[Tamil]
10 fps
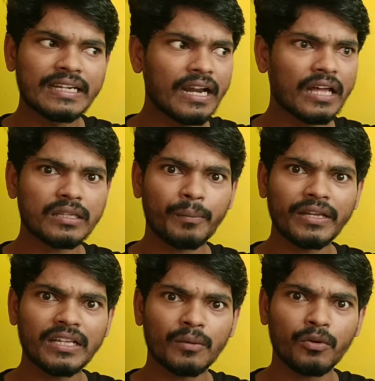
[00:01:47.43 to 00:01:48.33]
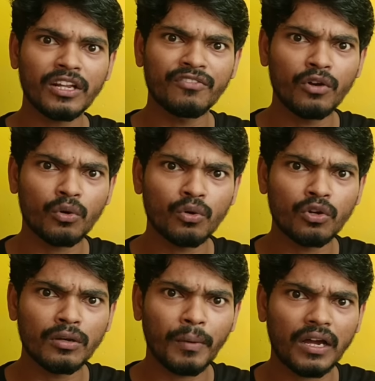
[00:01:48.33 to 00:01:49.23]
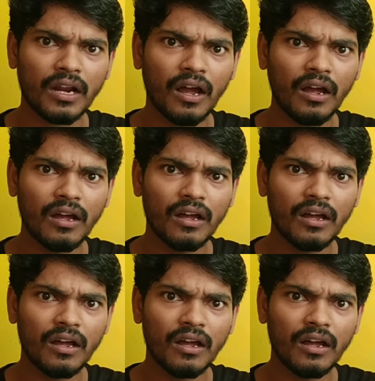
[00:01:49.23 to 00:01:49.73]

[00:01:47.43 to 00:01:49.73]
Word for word: என்னடா அந்த பையன் அந்த பொண்ணு இவ்வளோ குறுகுறுன்னு பார்க்குறான்